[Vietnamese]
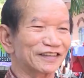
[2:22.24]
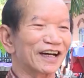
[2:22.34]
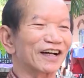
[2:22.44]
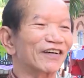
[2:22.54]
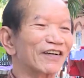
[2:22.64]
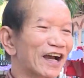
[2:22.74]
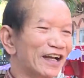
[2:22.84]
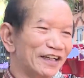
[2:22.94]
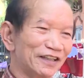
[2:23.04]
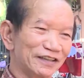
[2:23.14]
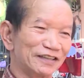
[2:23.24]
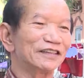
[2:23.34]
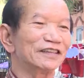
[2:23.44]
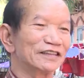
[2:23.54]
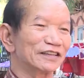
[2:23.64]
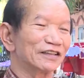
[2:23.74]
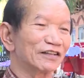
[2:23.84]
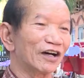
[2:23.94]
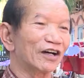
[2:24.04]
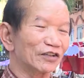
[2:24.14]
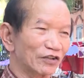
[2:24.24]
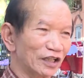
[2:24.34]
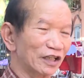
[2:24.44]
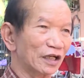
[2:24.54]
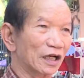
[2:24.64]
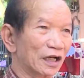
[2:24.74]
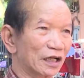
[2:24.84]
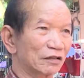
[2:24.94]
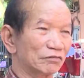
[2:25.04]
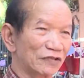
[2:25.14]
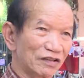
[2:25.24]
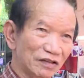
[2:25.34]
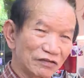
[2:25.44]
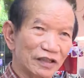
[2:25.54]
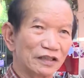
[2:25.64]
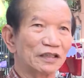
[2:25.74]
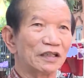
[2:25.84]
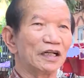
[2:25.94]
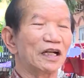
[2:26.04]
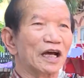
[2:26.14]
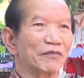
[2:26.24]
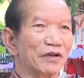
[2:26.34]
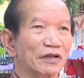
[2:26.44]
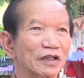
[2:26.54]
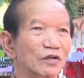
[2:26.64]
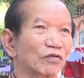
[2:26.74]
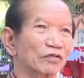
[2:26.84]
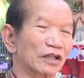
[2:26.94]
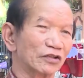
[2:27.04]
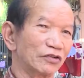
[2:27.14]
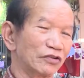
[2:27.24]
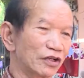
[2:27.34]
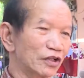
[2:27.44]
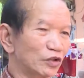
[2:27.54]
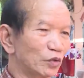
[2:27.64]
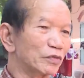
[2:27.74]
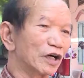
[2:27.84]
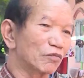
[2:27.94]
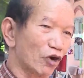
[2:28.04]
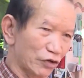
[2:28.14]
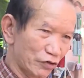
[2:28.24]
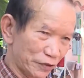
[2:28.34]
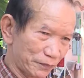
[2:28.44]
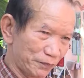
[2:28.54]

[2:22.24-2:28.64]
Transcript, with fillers: là không ai đó cho nên là mình phải nên làm những cái công tác từ thiện để giúp đỡ mọi người